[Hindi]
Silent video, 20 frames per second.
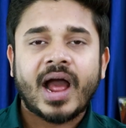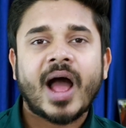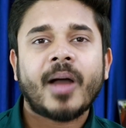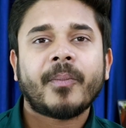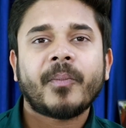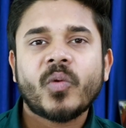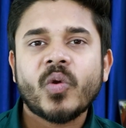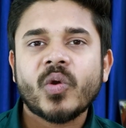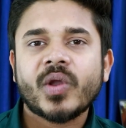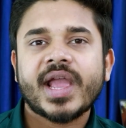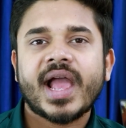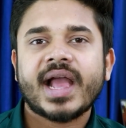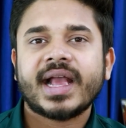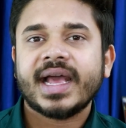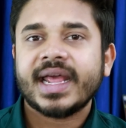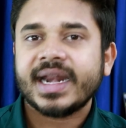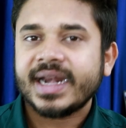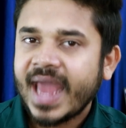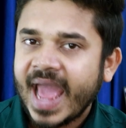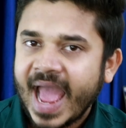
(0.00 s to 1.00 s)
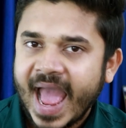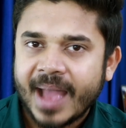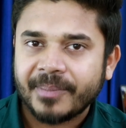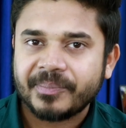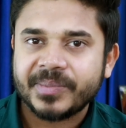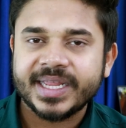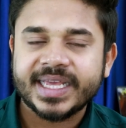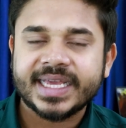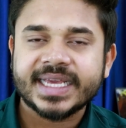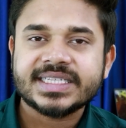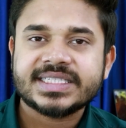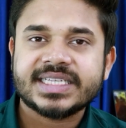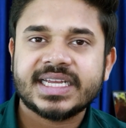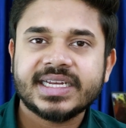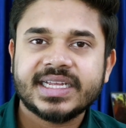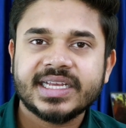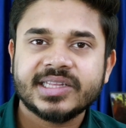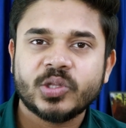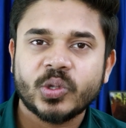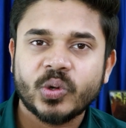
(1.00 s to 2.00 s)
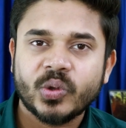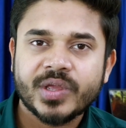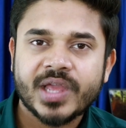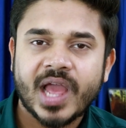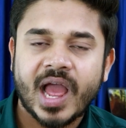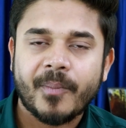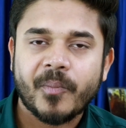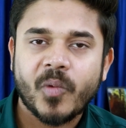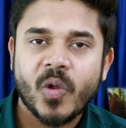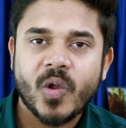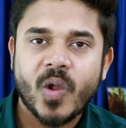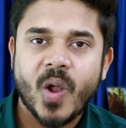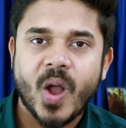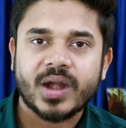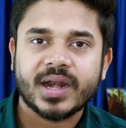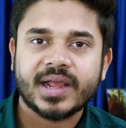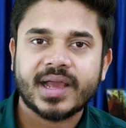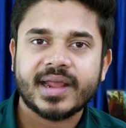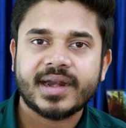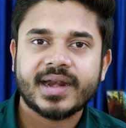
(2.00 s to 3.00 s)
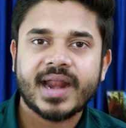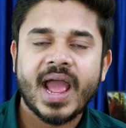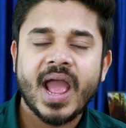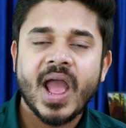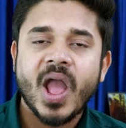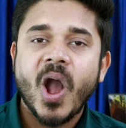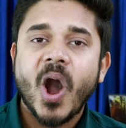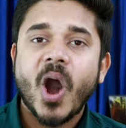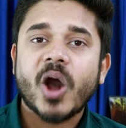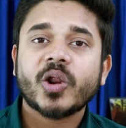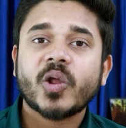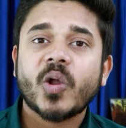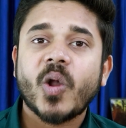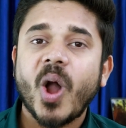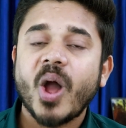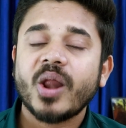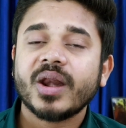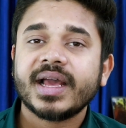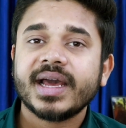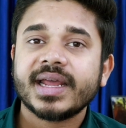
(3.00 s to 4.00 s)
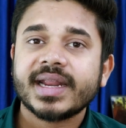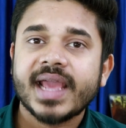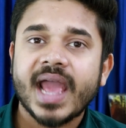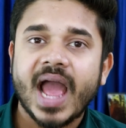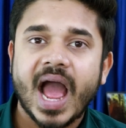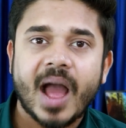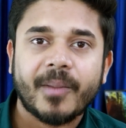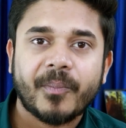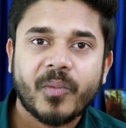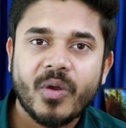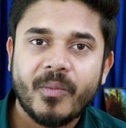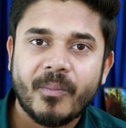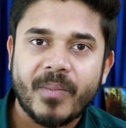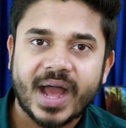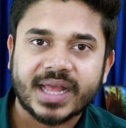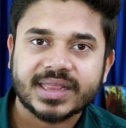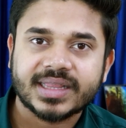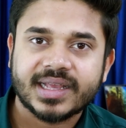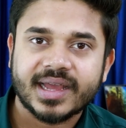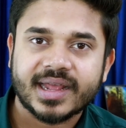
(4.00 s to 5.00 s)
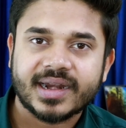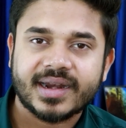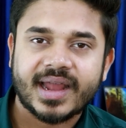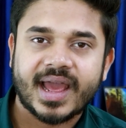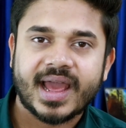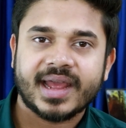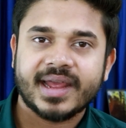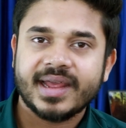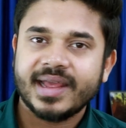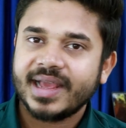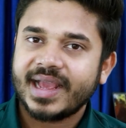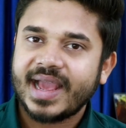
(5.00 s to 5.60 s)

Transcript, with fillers: आपको क्या करना है एप्लीकेशन के थ्रू ही आपको कॉल करना है और कॉल करके आपको बात करना है